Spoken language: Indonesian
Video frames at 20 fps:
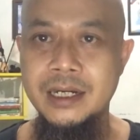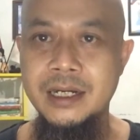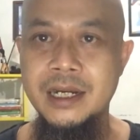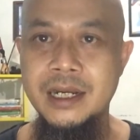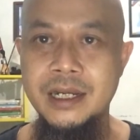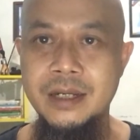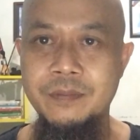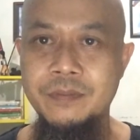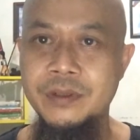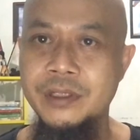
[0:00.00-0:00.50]

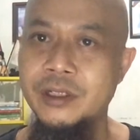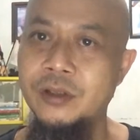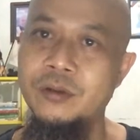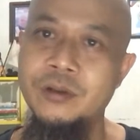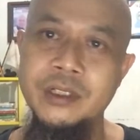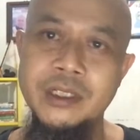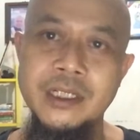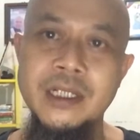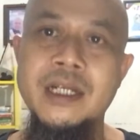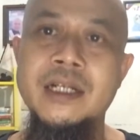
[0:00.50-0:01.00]
Nah, beliau
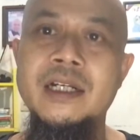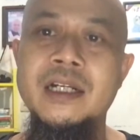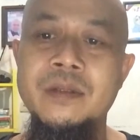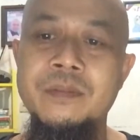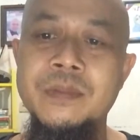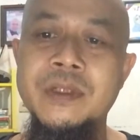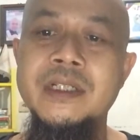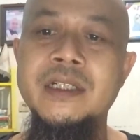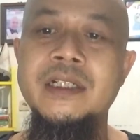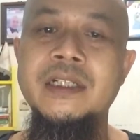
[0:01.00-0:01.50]
ini adalah
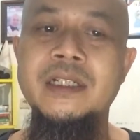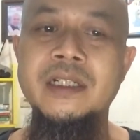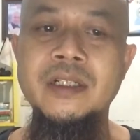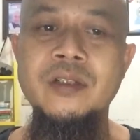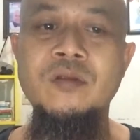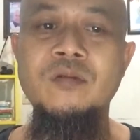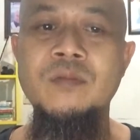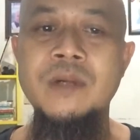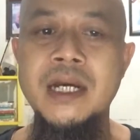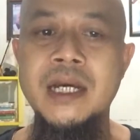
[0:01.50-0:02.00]
pendiri
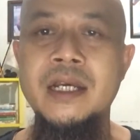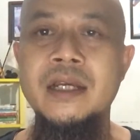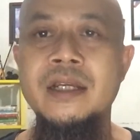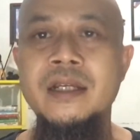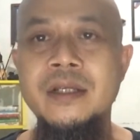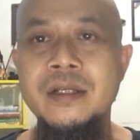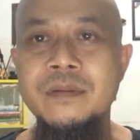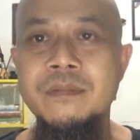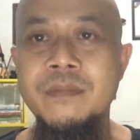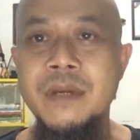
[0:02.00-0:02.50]
rumah
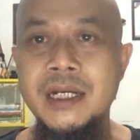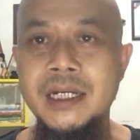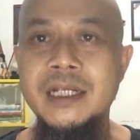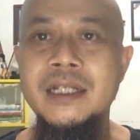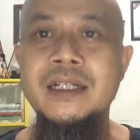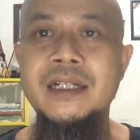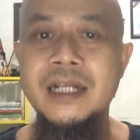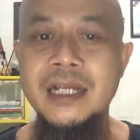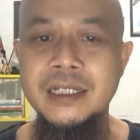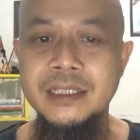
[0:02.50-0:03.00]
makan
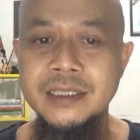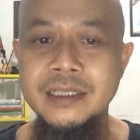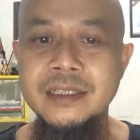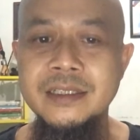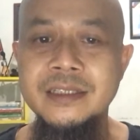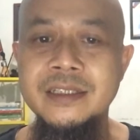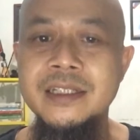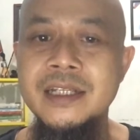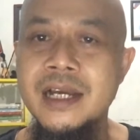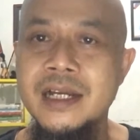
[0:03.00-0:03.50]
gratis
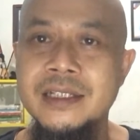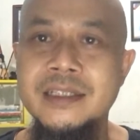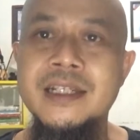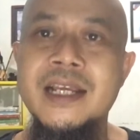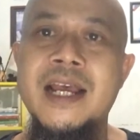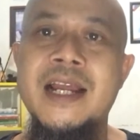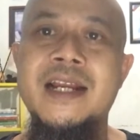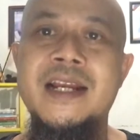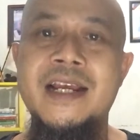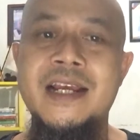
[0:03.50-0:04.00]
Ciang
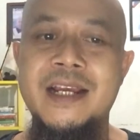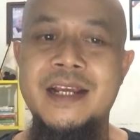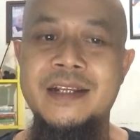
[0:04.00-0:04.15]
Sana.